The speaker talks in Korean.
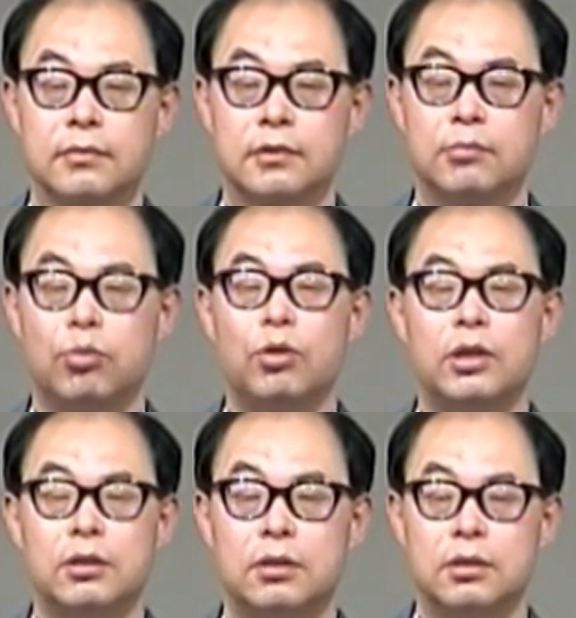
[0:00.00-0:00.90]
이게
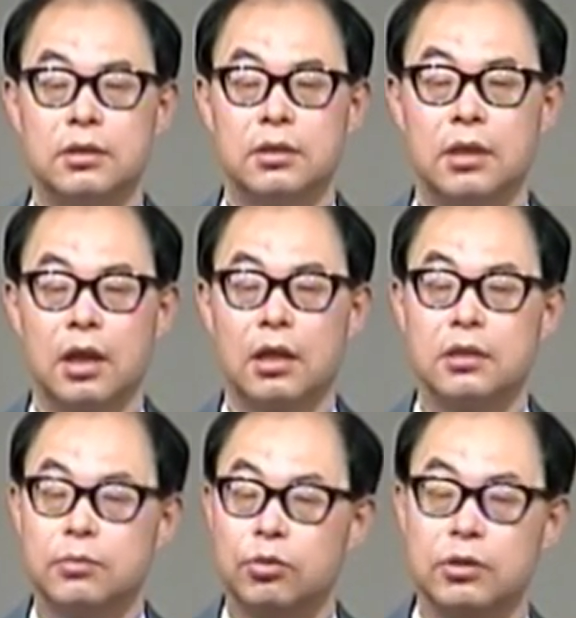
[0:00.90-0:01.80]
뭐예요?
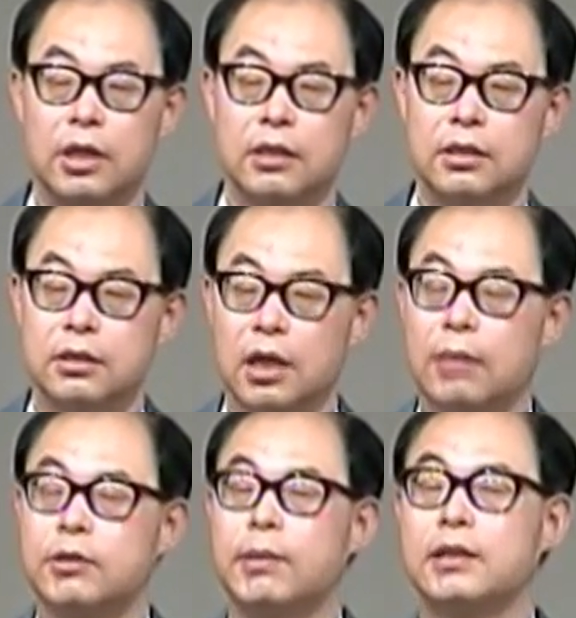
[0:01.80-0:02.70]
하나님 보는 게 아니에요.
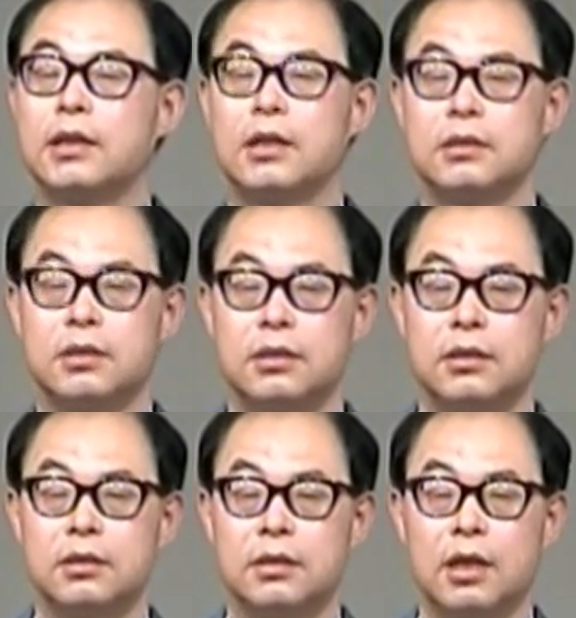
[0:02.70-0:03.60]
사람들 봐달라는 거예요.
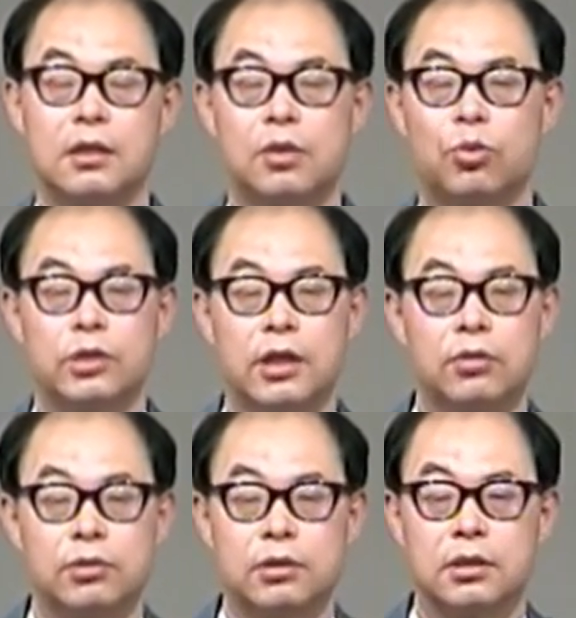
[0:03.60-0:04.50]
나 이렇게
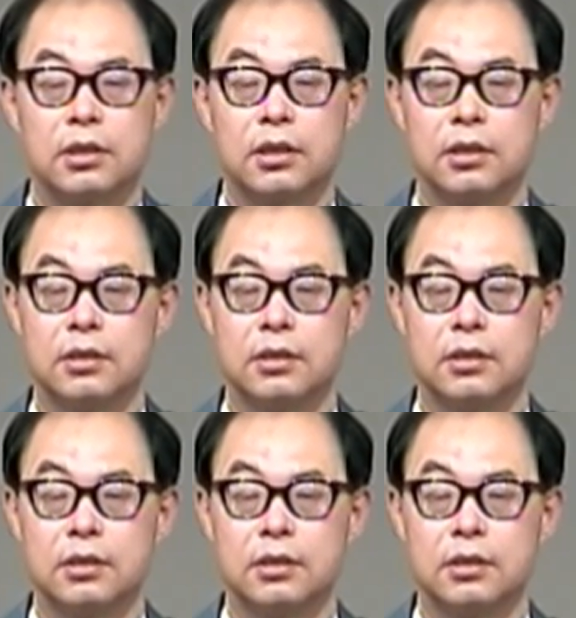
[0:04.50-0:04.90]
고생하고 있으니까.